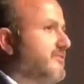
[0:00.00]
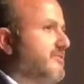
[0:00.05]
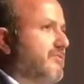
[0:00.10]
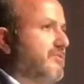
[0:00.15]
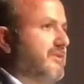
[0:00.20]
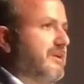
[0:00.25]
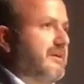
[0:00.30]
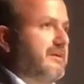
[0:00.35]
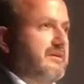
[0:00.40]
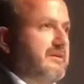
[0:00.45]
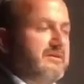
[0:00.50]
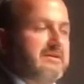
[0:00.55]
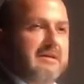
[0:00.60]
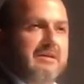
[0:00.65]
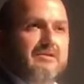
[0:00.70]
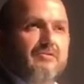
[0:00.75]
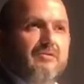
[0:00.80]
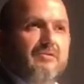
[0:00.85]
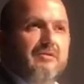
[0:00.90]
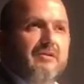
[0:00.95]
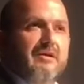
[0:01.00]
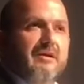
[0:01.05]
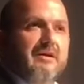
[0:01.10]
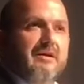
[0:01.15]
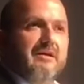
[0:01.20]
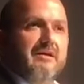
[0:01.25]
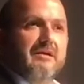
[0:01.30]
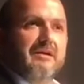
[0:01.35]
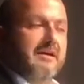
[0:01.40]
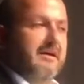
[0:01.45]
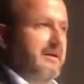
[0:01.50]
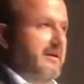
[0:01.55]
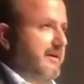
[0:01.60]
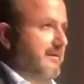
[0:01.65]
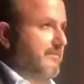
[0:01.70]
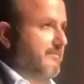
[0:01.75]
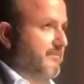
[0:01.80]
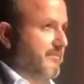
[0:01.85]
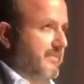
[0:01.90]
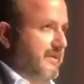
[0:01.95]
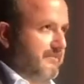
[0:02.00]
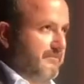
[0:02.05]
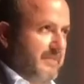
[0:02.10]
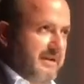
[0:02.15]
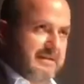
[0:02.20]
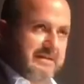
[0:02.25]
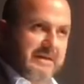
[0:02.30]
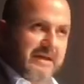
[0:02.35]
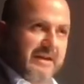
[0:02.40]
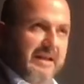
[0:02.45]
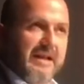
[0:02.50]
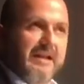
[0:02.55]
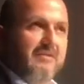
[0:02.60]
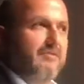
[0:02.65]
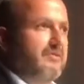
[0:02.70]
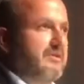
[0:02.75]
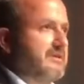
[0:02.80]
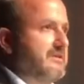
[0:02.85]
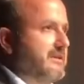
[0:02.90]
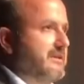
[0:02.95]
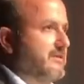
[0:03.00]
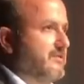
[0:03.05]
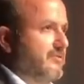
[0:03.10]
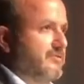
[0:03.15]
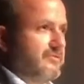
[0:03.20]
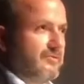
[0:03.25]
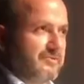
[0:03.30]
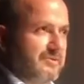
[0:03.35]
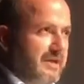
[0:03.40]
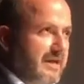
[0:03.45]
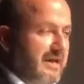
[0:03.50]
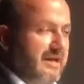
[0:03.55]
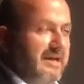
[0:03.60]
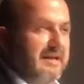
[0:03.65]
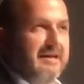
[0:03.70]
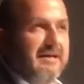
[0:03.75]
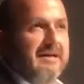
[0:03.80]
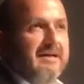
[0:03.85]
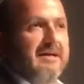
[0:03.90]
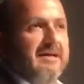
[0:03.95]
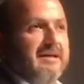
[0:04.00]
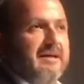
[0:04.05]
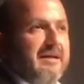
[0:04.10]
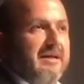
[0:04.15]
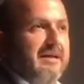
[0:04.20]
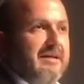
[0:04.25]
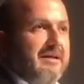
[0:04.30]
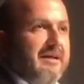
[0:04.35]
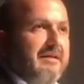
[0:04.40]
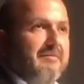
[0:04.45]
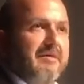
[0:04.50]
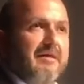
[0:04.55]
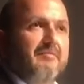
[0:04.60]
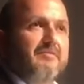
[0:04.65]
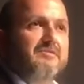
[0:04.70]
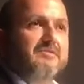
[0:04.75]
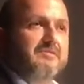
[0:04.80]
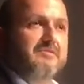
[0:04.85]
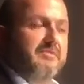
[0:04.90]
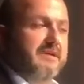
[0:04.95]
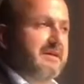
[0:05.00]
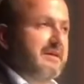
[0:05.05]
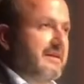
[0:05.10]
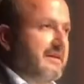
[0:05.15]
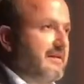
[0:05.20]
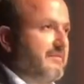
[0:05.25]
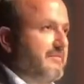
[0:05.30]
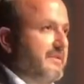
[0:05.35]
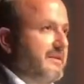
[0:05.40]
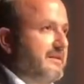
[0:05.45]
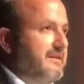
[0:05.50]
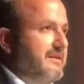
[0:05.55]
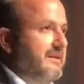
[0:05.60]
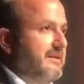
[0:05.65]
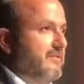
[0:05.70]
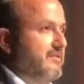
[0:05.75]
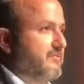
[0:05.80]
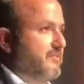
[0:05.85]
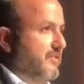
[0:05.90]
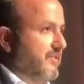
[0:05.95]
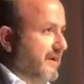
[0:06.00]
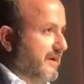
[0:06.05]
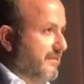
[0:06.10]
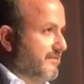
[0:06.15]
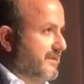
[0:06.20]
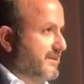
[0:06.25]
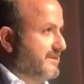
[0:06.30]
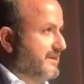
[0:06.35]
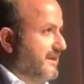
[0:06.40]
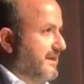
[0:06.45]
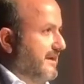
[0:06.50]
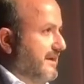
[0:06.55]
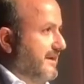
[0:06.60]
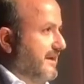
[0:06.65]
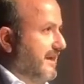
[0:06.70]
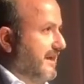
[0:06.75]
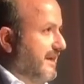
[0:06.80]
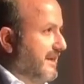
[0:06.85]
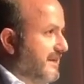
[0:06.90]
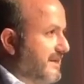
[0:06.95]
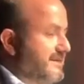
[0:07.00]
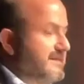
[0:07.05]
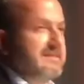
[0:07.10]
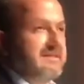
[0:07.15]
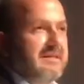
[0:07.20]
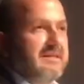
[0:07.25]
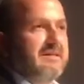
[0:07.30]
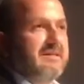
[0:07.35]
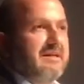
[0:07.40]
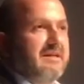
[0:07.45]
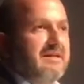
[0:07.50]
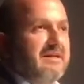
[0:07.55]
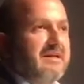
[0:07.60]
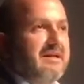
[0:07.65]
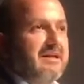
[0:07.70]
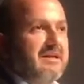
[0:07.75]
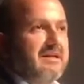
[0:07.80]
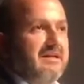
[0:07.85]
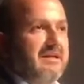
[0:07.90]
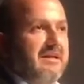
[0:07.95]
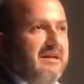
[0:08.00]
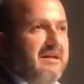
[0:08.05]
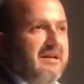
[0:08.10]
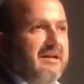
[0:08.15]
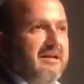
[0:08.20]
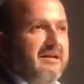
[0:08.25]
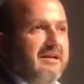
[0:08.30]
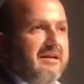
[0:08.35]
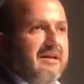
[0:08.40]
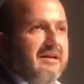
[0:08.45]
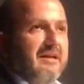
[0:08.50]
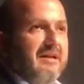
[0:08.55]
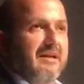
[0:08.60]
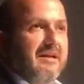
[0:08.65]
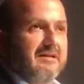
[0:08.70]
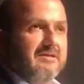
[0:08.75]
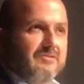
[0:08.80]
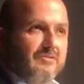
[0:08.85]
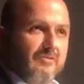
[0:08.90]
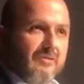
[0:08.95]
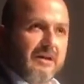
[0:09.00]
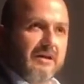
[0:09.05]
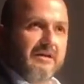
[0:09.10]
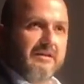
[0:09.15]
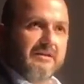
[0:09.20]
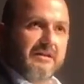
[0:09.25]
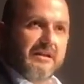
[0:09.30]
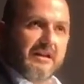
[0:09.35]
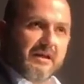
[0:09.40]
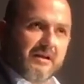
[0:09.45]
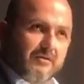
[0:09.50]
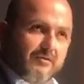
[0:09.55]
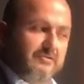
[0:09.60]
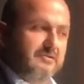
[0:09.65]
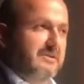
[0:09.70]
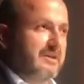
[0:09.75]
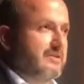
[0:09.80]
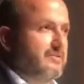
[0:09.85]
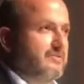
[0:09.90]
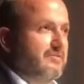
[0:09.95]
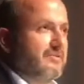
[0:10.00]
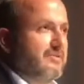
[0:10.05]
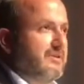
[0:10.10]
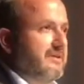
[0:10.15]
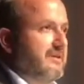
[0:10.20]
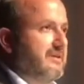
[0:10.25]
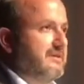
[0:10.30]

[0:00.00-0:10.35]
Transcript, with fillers: con el sector eh, em, empresarial, con el sector social, eh, que veamos verdaderamente los programas que necesitan y que requiere la zona de la costa sur del